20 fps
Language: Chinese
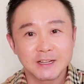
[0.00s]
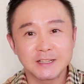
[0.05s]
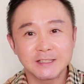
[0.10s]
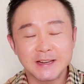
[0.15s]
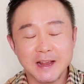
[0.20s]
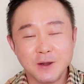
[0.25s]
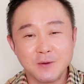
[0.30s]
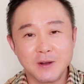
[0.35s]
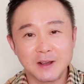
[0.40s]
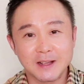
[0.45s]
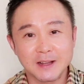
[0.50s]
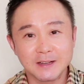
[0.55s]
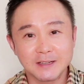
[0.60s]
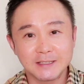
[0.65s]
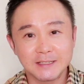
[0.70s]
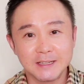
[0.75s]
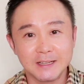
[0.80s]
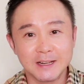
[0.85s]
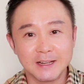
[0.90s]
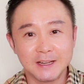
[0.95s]
之前我更
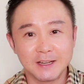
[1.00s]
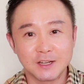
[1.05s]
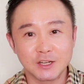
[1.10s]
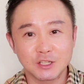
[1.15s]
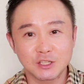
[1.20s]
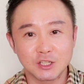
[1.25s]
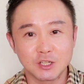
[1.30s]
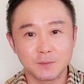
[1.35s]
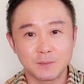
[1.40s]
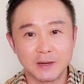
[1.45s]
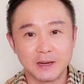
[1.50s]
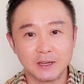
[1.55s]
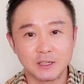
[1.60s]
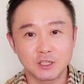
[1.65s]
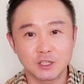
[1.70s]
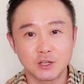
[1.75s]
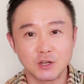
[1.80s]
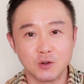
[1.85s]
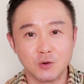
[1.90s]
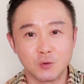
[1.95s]
新了一个视频，
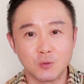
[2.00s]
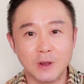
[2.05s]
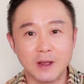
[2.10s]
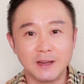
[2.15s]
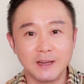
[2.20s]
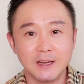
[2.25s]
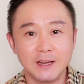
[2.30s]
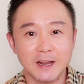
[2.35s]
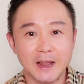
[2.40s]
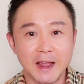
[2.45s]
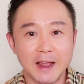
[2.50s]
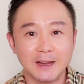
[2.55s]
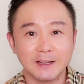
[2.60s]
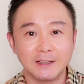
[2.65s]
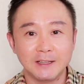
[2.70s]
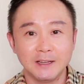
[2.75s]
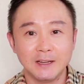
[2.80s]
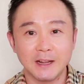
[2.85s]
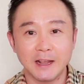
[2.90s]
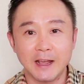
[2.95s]
是有关 E I
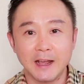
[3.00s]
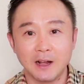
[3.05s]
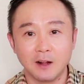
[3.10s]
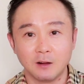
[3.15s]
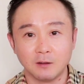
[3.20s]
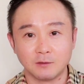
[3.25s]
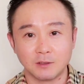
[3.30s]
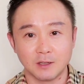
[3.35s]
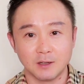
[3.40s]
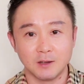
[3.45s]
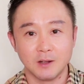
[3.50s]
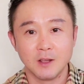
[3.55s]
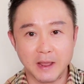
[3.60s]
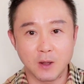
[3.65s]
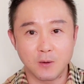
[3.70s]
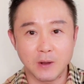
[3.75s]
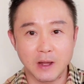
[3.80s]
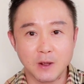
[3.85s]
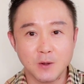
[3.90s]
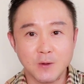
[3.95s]
D L 的
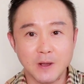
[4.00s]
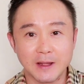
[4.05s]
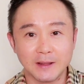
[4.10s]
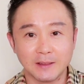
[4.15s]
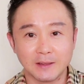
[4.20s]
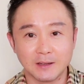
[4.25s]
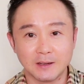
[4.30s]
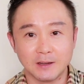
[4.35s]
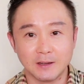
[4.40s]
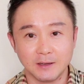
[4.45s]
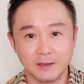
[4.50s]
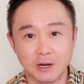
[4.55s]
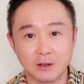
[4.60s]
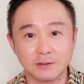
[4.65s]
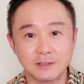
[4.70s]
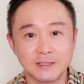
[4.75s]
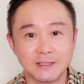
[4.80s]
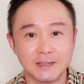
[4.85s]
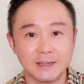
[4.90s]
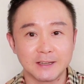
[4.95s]
免还款的
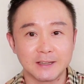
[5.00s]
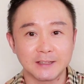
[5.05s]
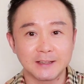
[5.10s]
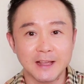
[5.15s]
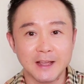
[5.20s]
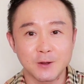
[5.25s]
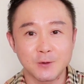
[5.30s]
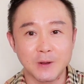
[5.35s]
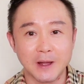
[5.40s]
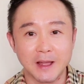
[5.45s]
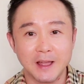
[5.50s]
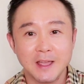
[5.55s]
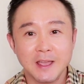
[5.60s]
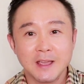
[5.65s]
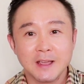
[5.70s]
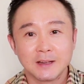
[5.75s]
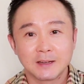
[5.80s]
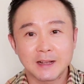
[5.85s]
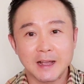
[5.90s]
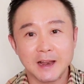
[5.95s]
小企业的贷款。
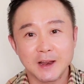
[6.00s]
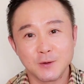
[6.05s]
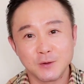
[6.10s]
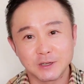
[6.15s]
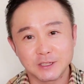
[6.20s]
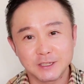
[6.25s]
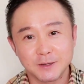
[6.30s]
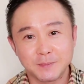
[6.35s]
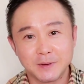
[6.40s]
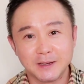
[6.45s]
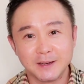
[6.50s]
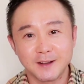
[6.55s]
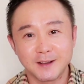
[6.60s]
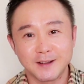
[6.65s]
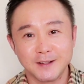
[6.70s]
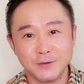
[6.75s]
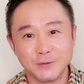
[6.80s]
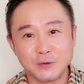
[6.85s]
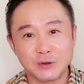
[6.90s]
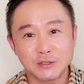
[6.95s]
看了我视频的
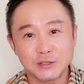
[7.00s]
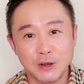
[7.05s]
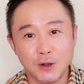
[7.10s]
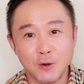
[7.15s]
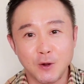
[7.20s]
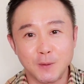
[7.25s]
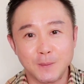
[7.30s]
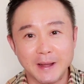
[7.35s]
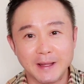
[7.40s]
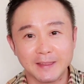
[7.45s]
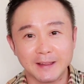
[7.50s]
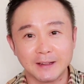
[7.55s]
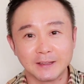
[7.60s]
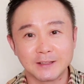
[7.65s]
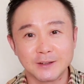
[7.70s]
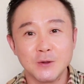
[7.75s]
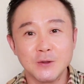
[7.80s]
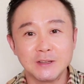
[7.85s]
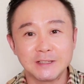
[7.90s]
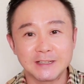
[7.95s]
很多小伙伴
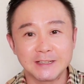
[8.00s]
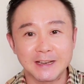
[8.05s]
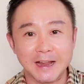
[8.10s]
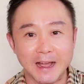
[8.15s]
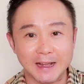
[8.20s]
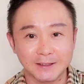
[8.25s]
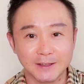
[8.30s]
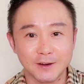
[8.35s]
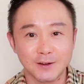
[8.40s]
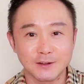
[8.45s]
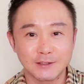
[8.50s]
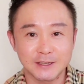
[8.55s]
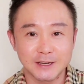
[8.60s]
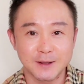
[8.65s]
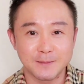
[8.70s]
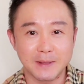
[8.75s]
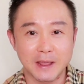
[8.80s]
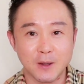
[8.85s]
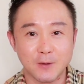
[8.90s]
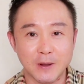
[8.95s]
呢，都已经拿到了这
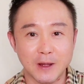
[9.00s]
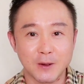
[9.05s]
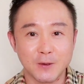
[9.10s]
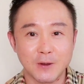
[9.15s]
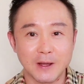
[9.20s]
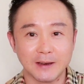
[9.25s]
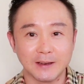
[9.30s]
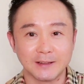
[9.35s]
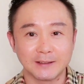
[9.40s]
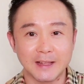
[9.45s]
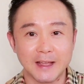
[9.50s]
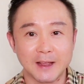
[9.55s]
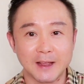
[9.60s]
个免还款的